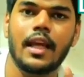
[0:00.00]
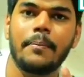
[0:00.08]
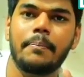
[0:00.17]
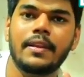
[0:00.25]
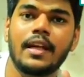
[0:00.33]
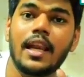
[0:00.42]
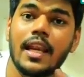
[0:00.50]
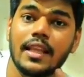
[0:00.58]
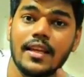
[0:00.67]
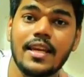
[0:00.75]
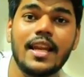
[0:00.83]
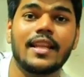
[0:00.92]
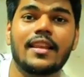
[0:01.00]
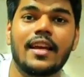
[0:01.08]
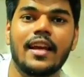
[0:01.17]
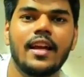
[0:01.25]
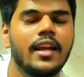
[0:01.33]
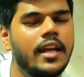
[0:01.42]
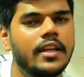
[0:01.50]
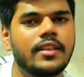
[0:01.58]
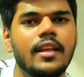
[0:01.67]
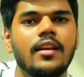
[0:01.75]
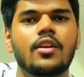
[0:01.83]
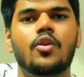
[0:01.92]
टाइम पे तैयार रहते ही रहते हैं
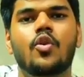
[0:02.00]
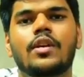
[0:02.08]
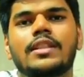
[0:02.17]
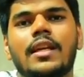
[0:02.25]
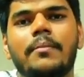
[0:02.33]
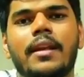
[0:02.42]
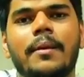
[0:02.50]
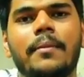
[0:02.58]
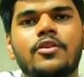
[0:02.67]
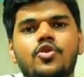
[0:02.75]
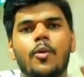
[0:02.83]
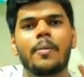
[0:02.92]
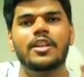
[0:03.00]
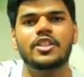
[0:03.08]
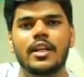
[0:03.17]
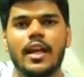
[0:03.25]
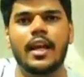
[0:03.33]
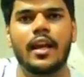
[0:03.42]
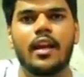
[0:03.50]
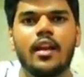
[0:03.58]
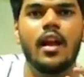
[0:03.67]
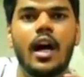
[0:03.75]
इतने क्योंकि सर मेरे पास जो प्रोडक्शन है